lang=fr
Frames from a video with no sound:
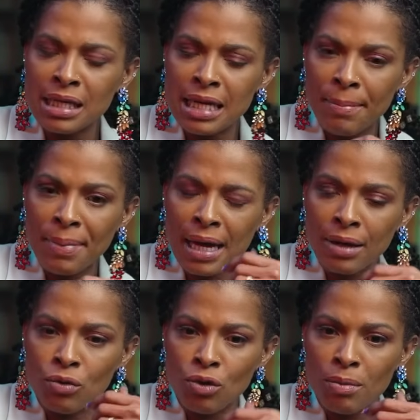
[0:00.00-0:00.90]
qu'il n'a pas
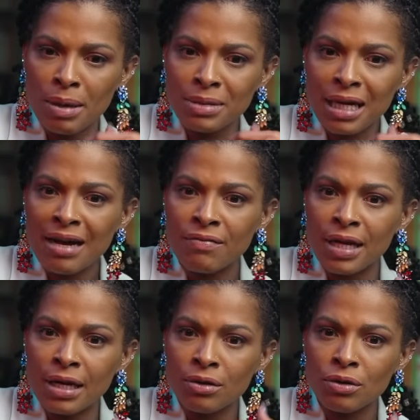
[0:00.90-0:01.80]
eu le même
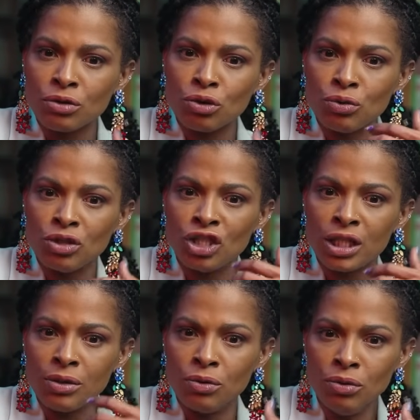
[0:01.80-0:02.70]
travers que celui que
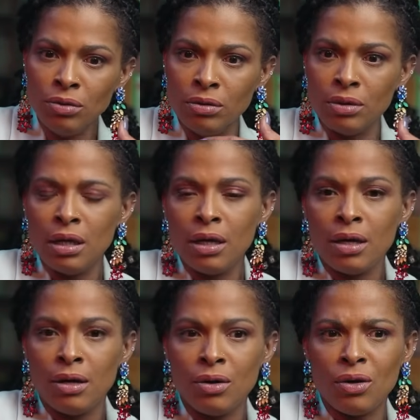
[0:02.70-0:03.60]
j'ai eu.
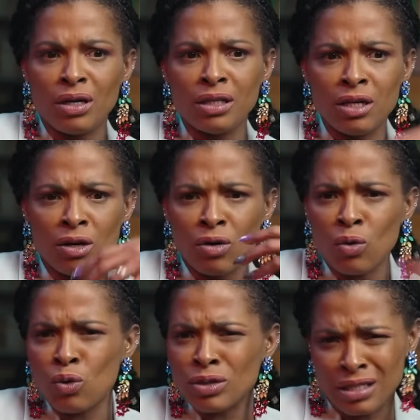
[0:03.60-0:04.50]
Euh, en ayant
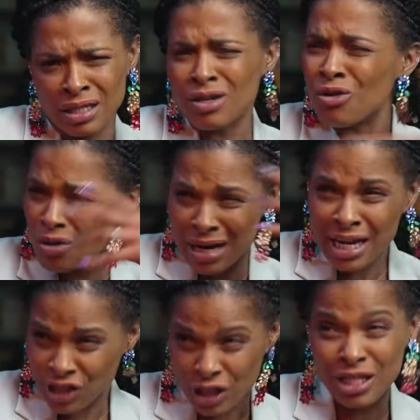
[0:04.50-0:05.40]
honte, en étant en
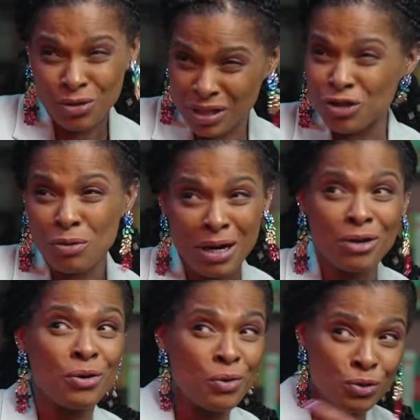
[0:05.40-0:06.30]
colère. J'étais aussi, je
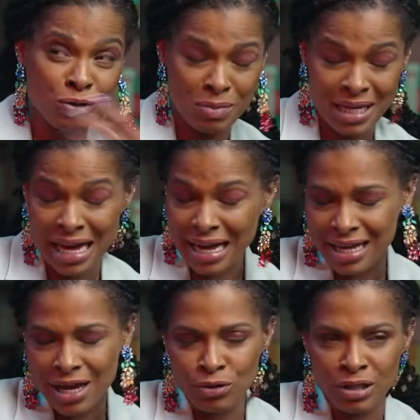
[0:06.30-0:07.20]
parle de honte, mais il
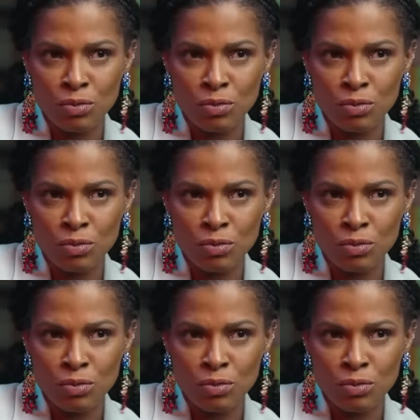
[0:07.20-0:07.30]
y a, aussi